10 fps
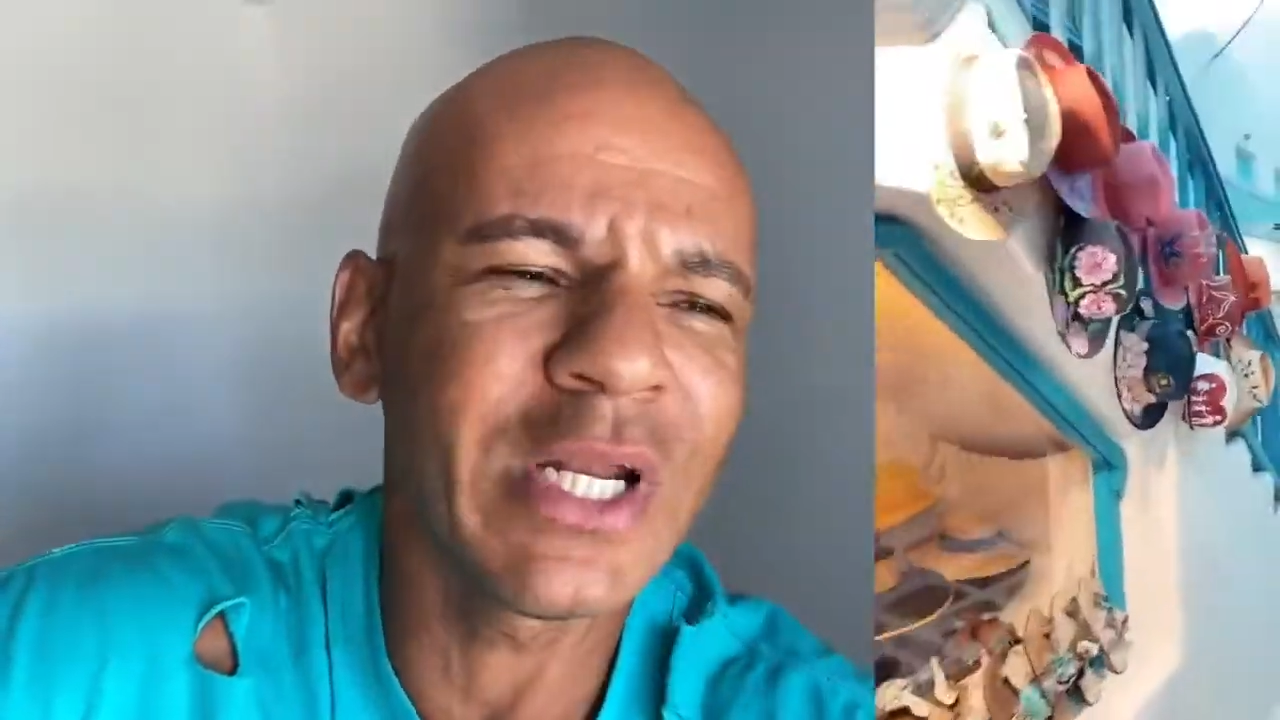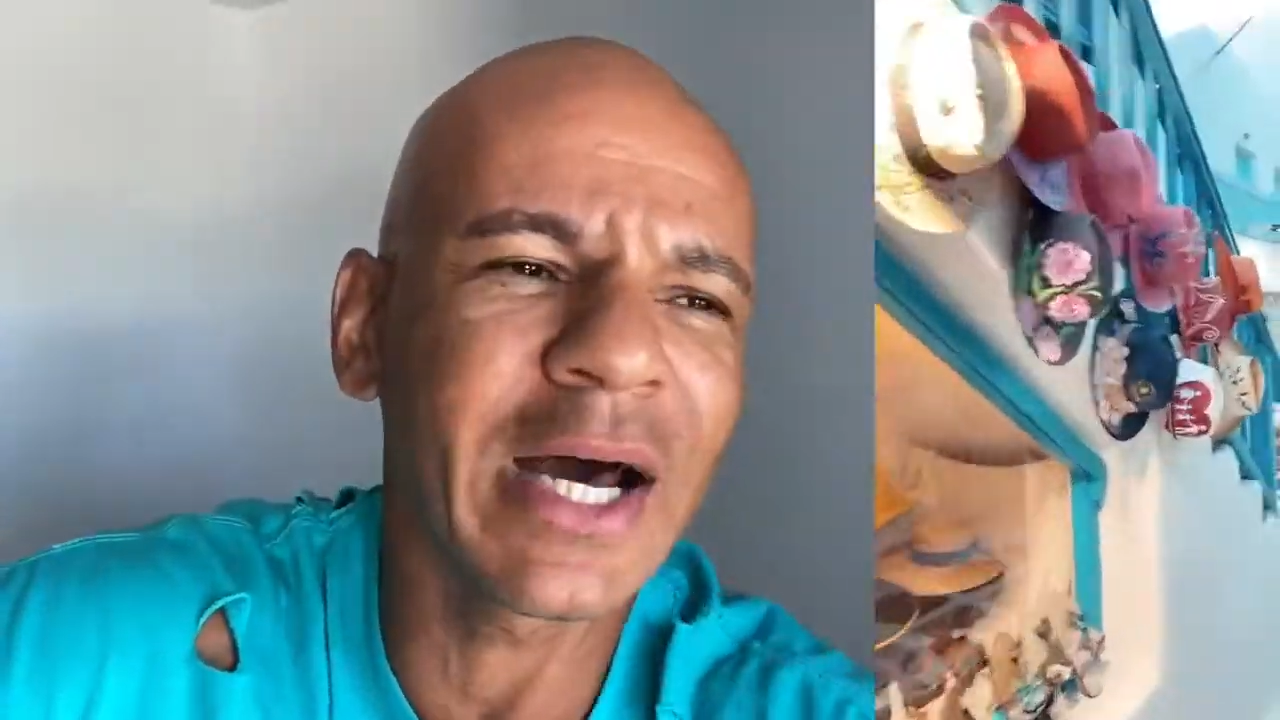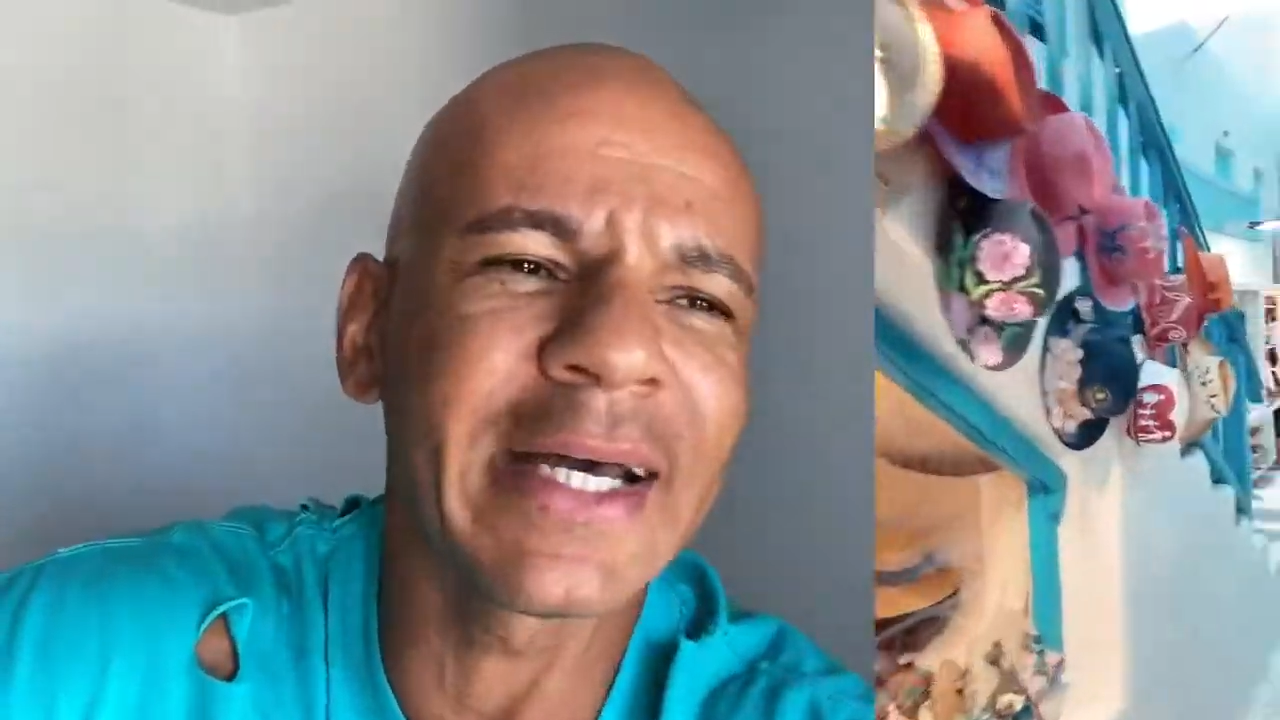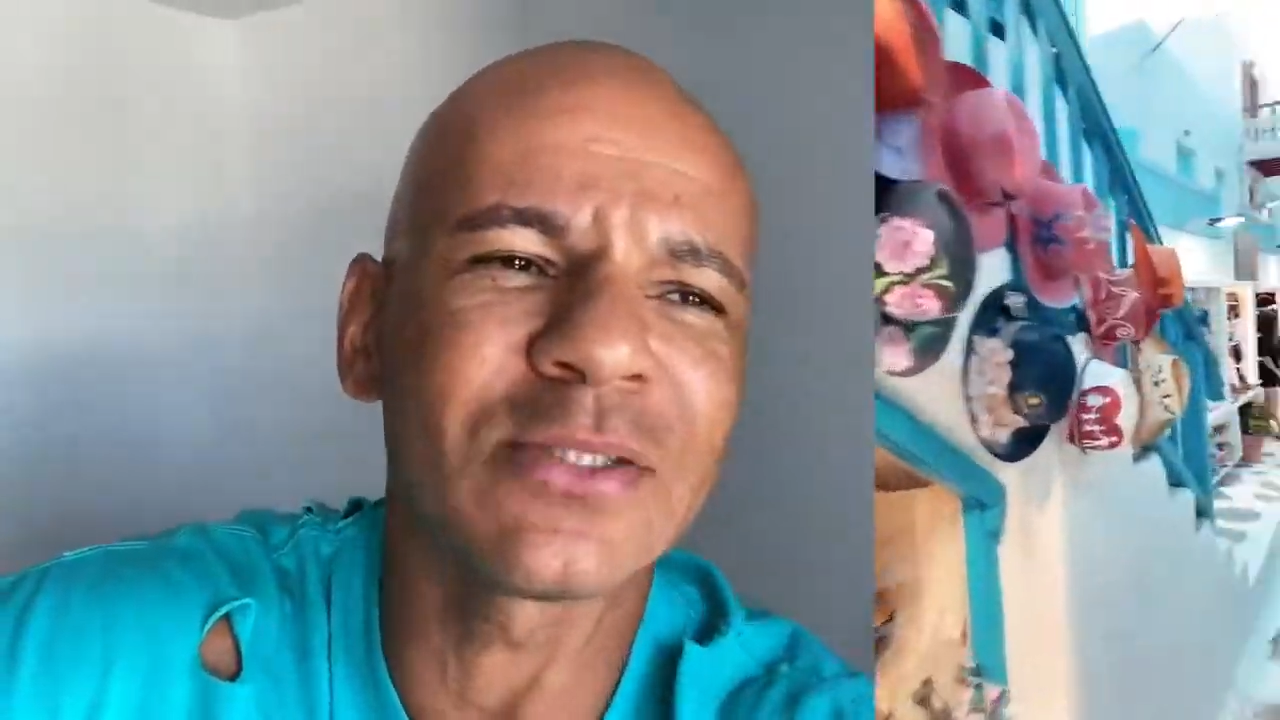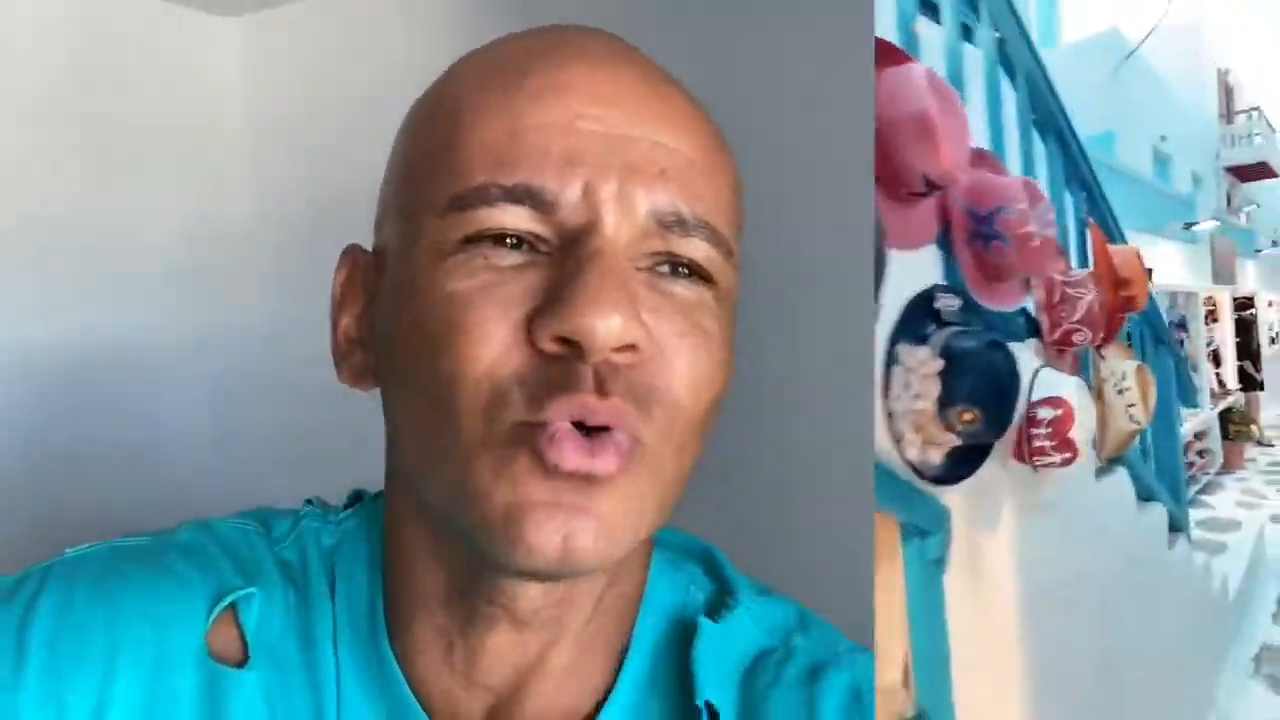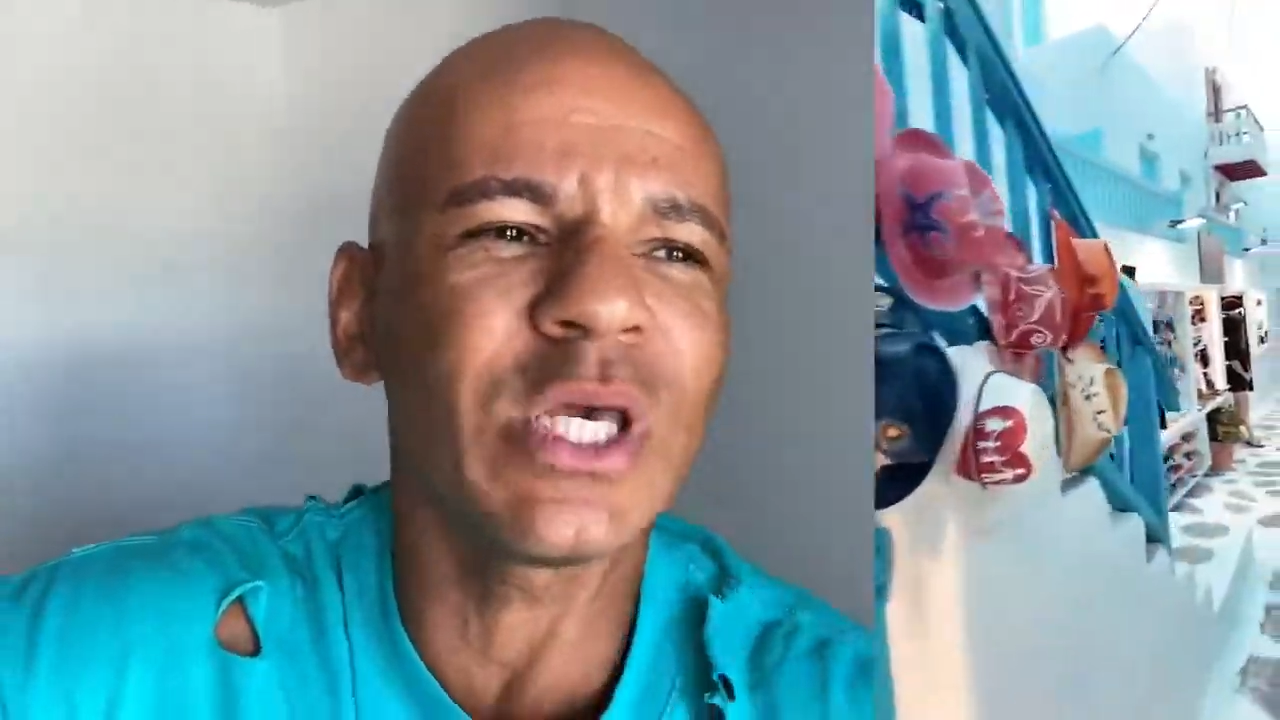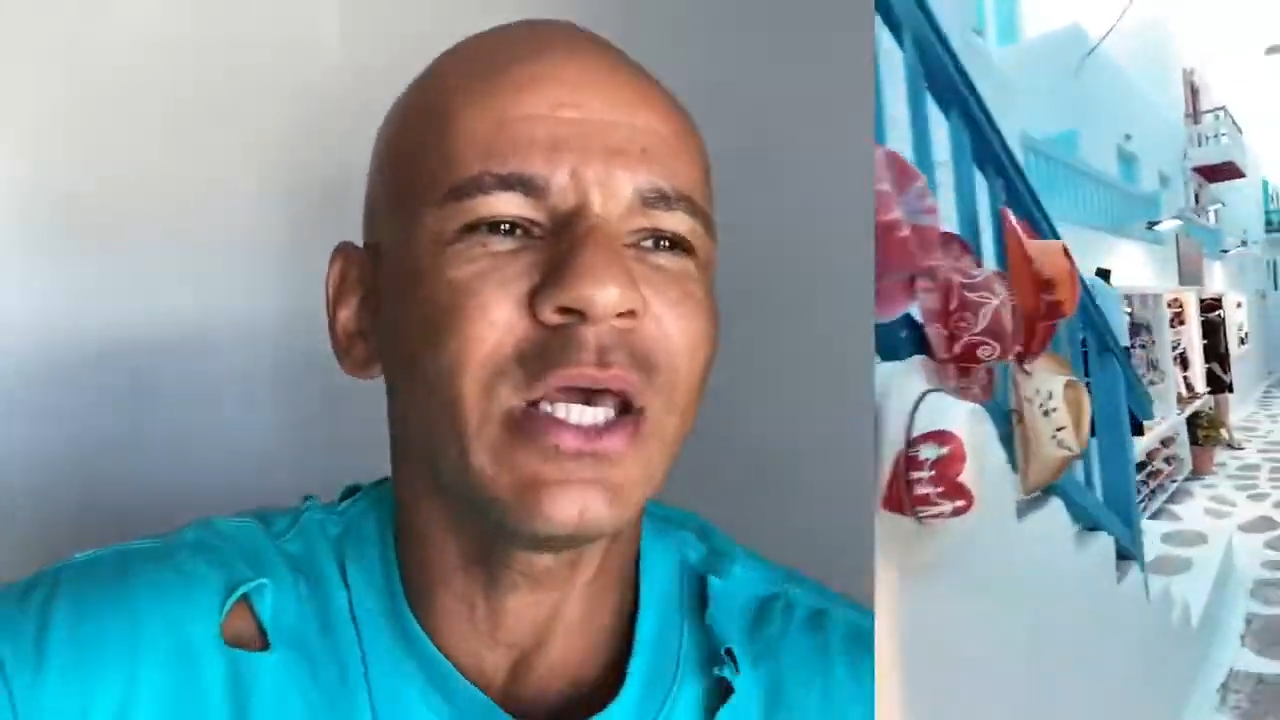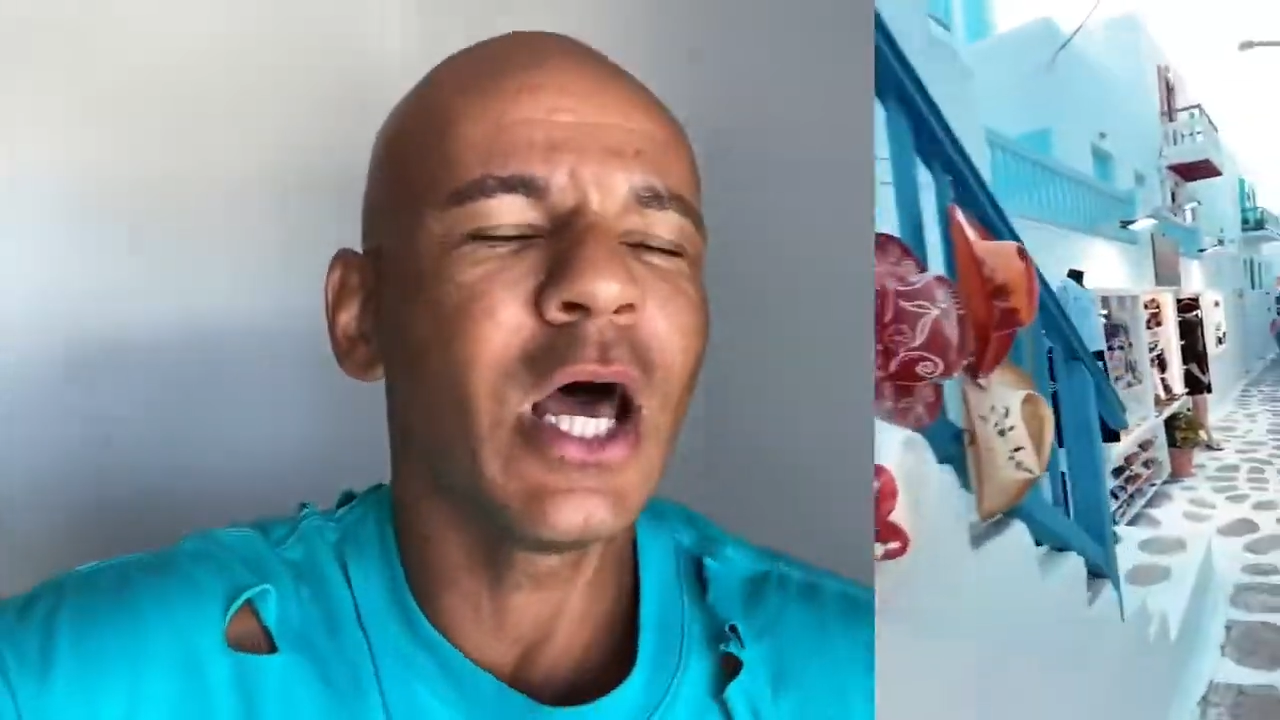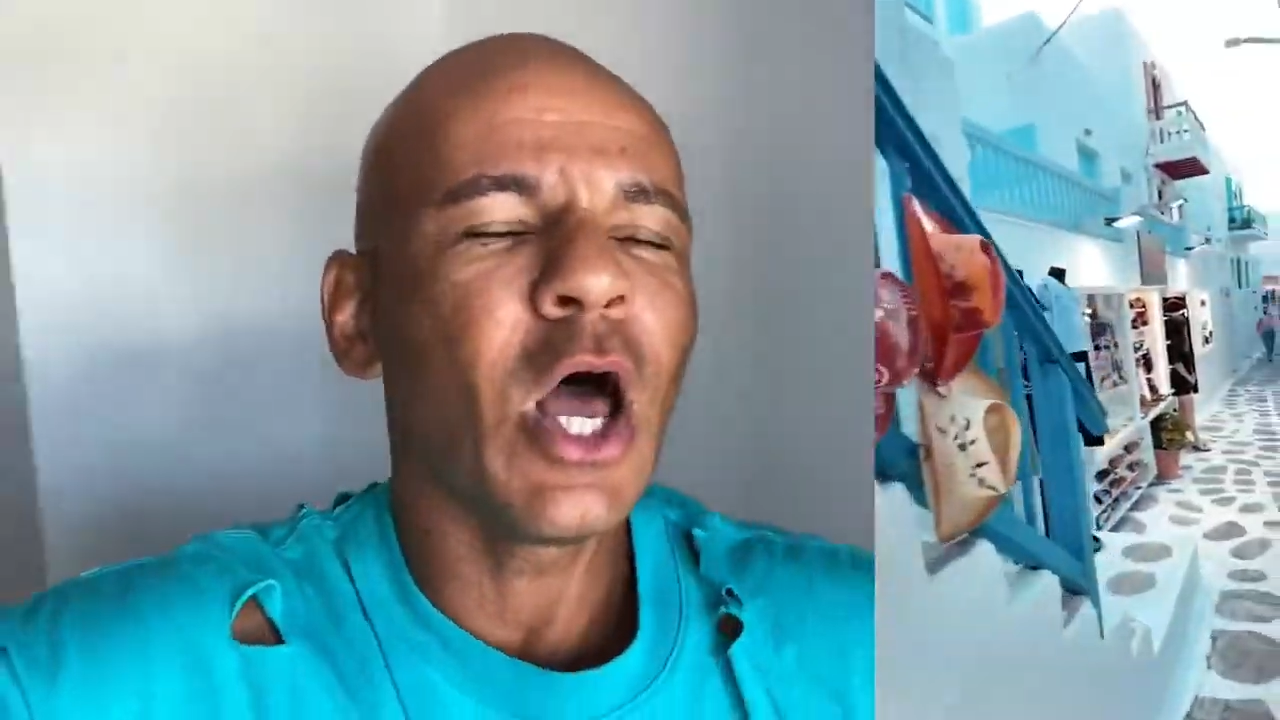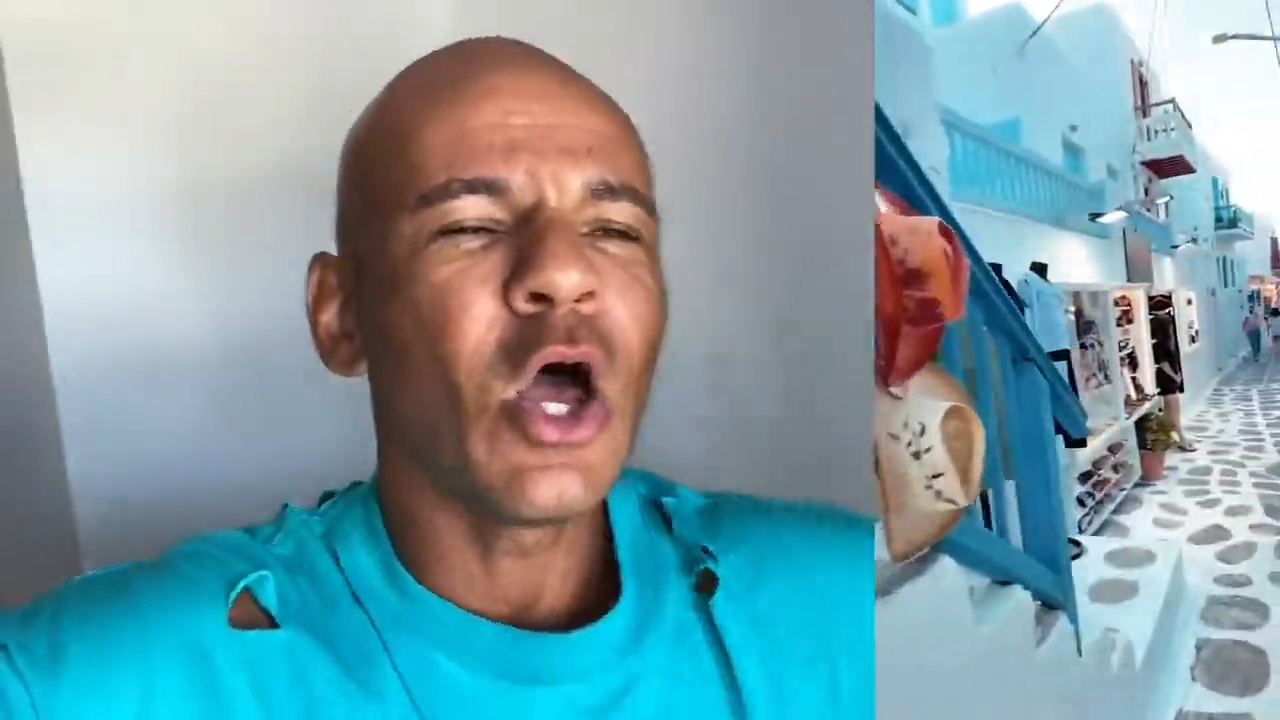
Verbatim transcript: hinreisen, okay?